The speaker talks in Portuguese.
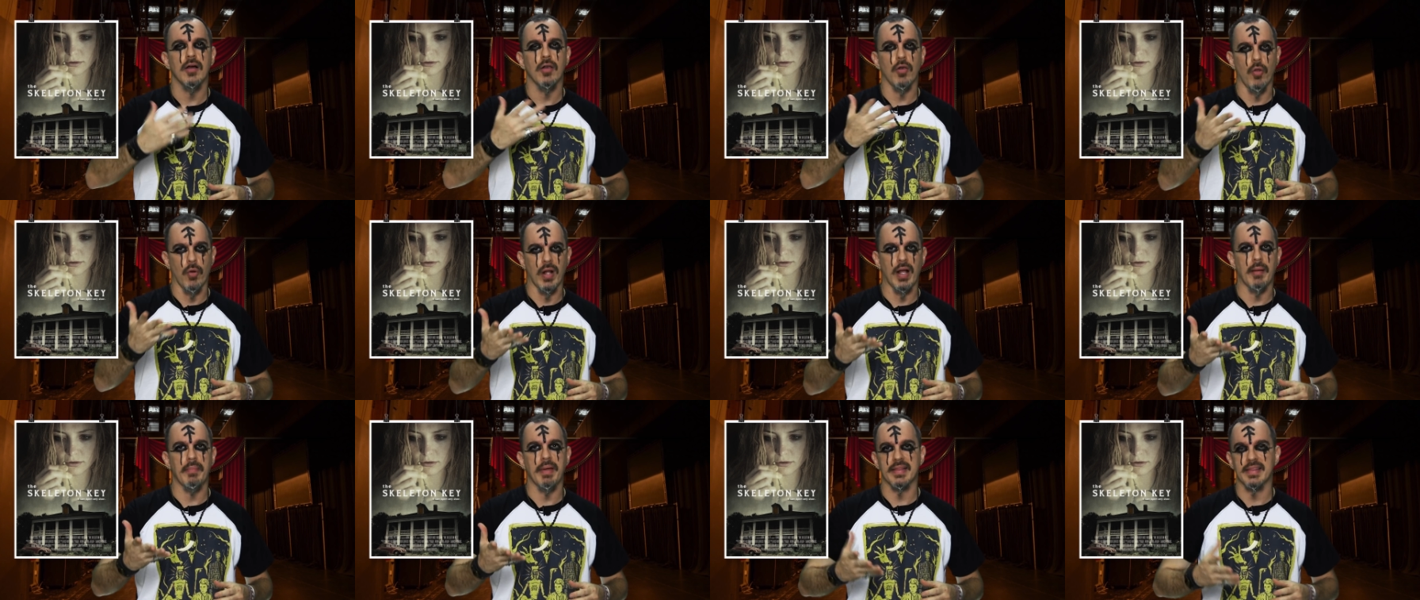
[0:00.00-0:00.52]

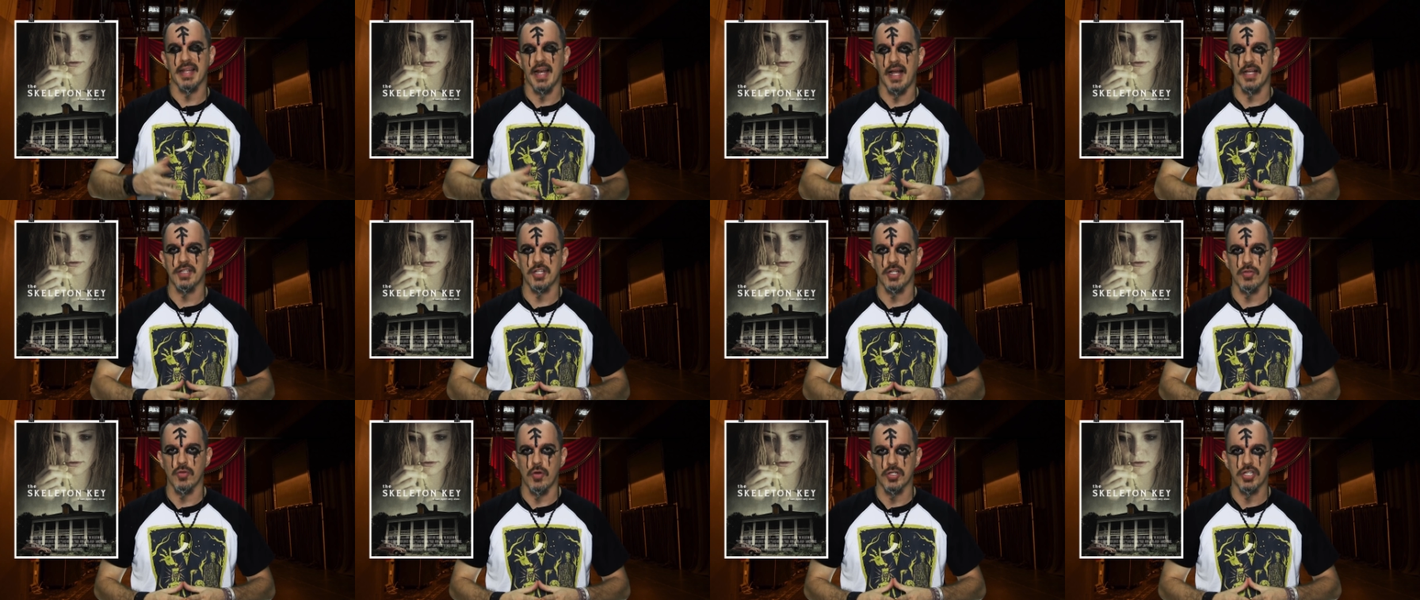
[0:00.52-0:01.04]

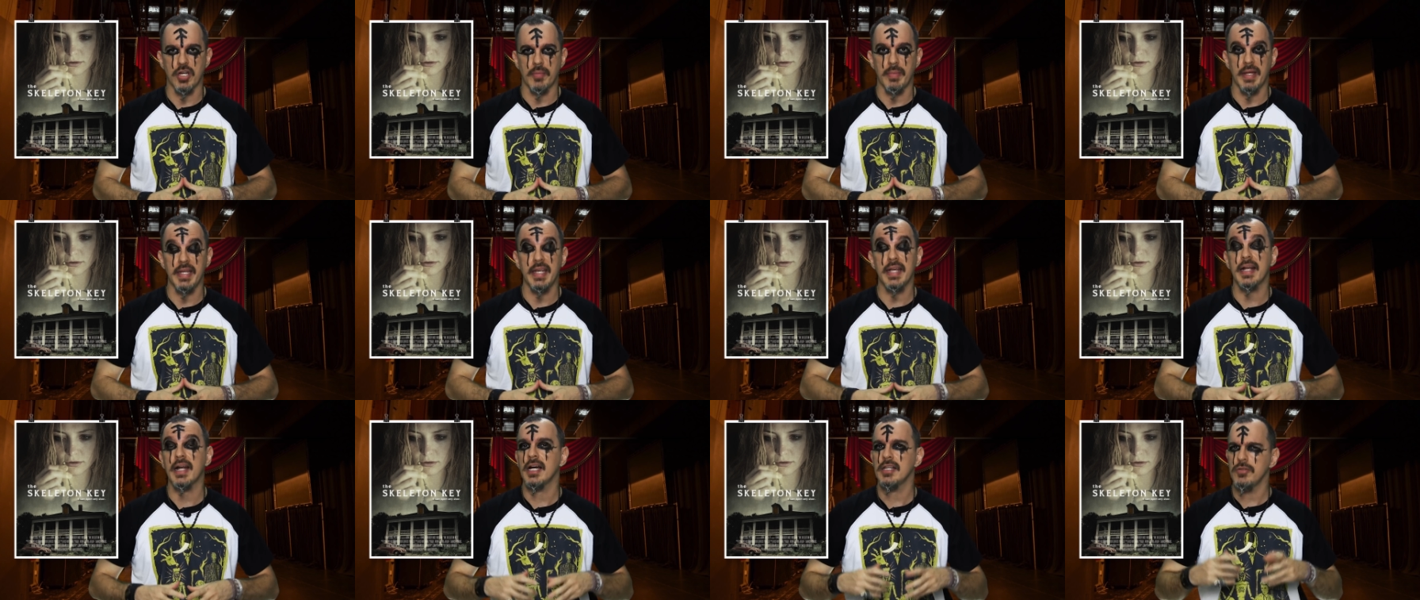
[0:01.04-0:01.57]
longa-metragem
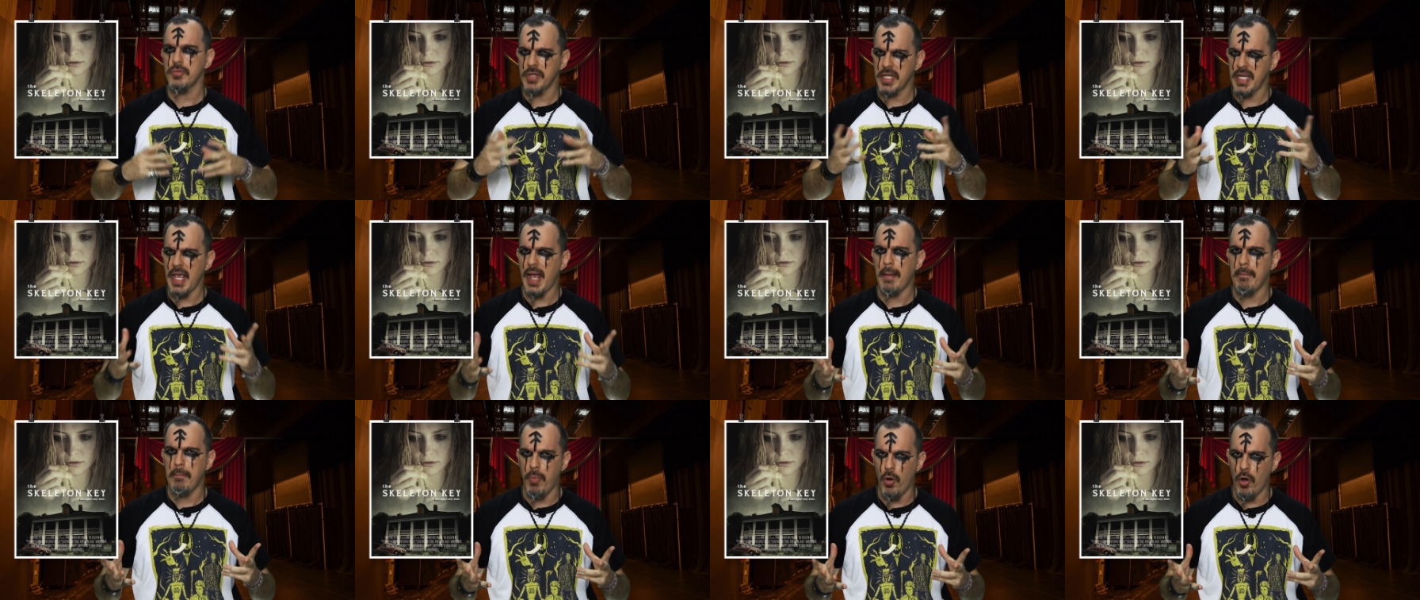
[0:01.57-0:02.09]
norte-americano
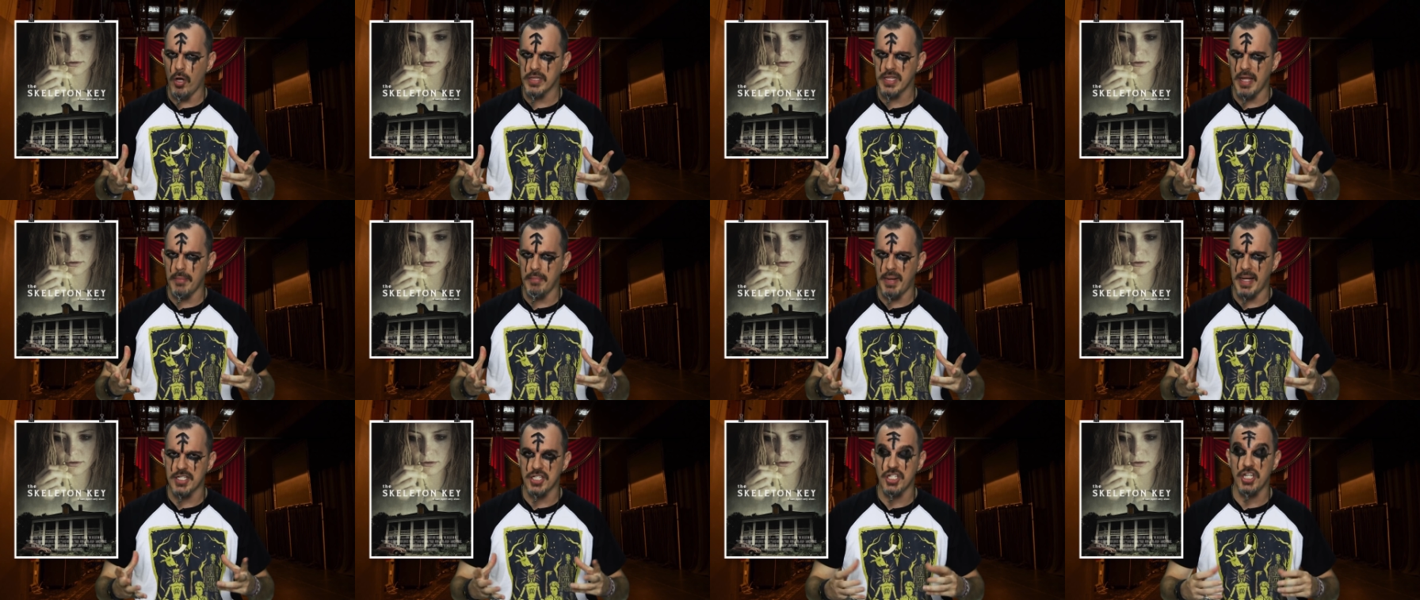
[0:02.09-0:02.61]
que aborda a
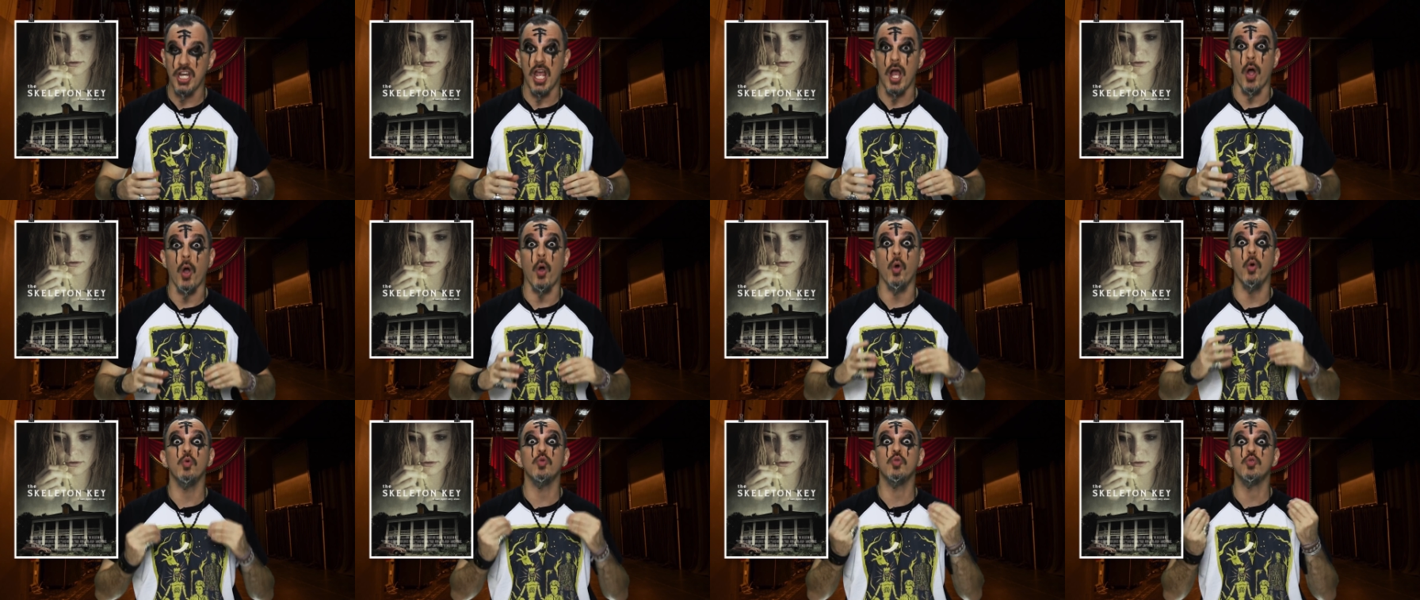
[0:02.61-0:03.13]
magia
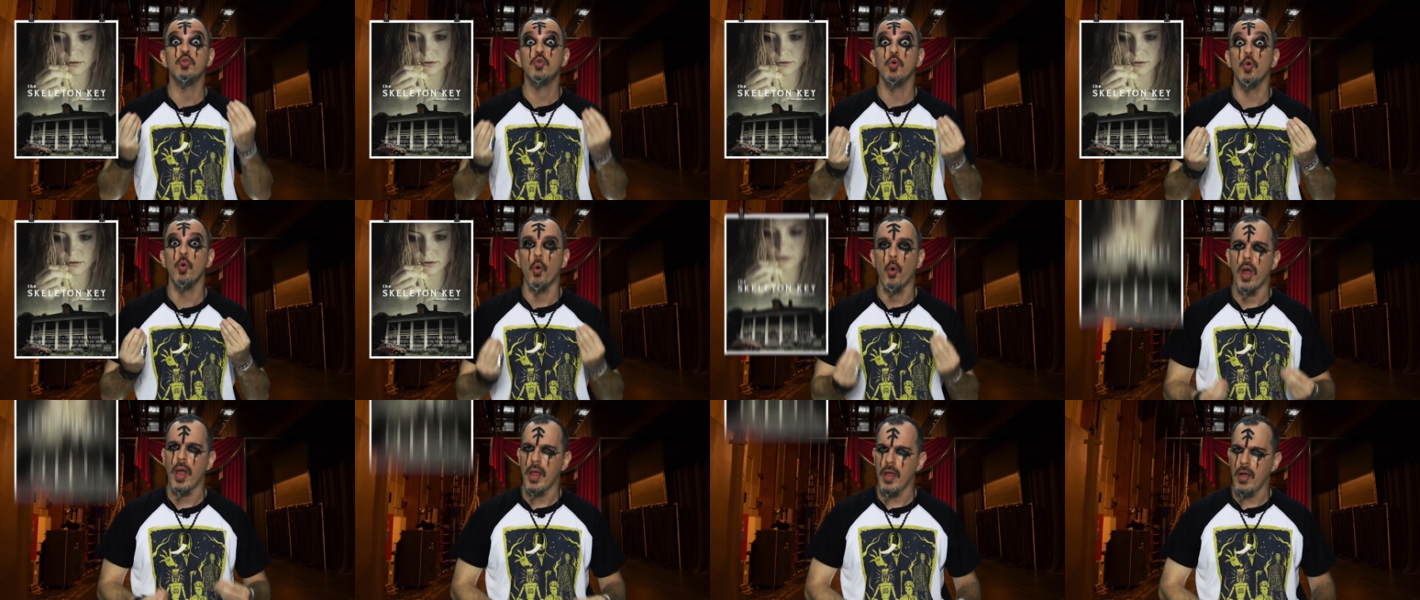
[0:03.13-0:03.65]

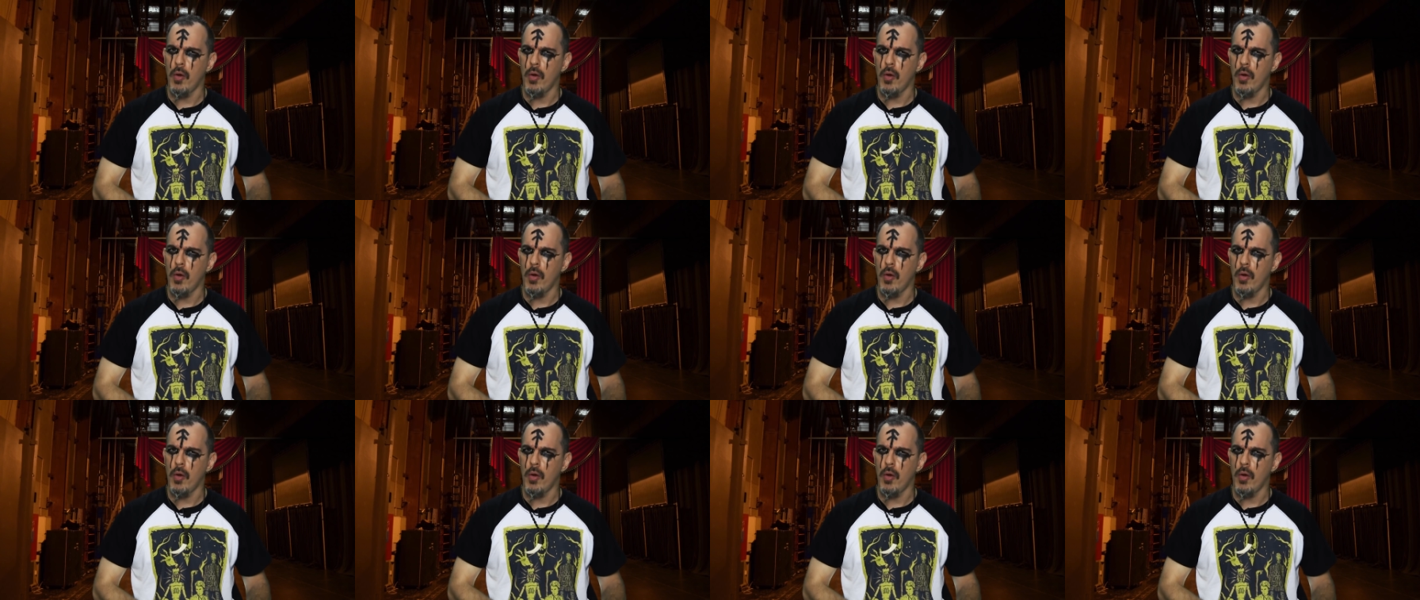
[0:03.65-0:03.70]
hoodoo